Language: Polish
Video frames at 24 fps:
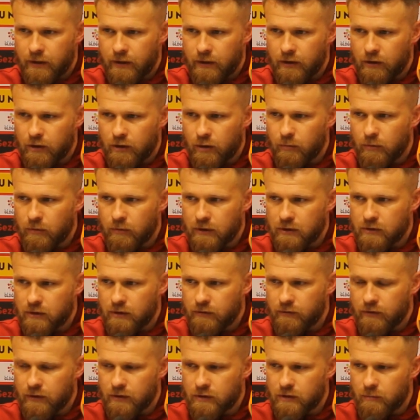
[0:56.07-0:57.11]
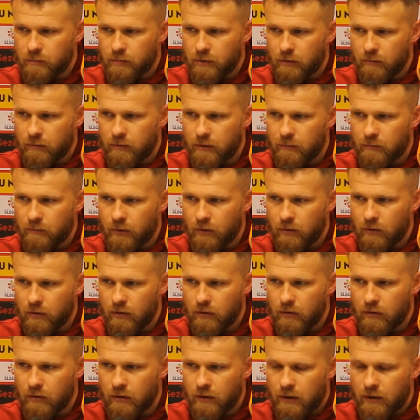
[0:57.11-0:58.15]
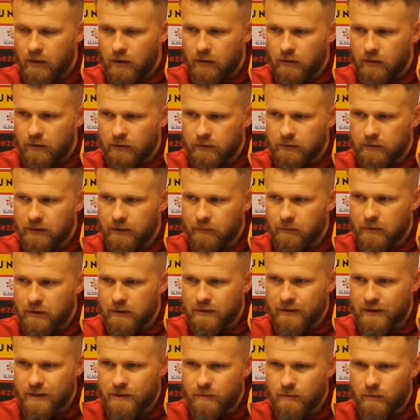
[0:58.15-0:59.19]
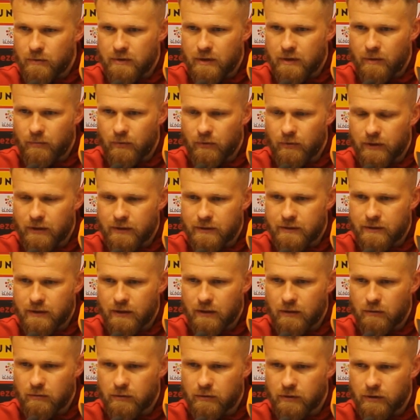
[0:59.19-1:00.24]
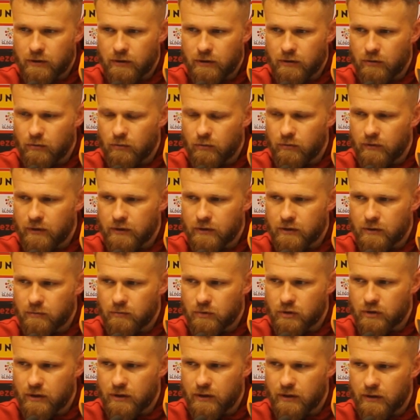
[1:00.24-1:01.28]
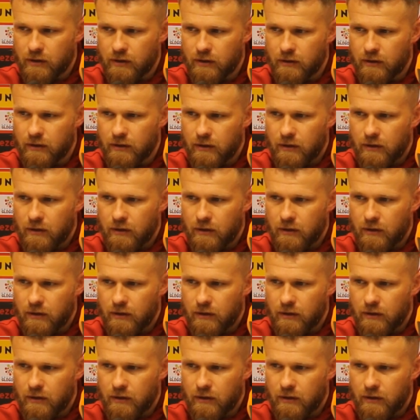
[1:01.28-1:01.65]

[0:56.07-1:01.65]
i to był nasz największy problem, bo e, znam ten zespół, znam potencjał i uważam, że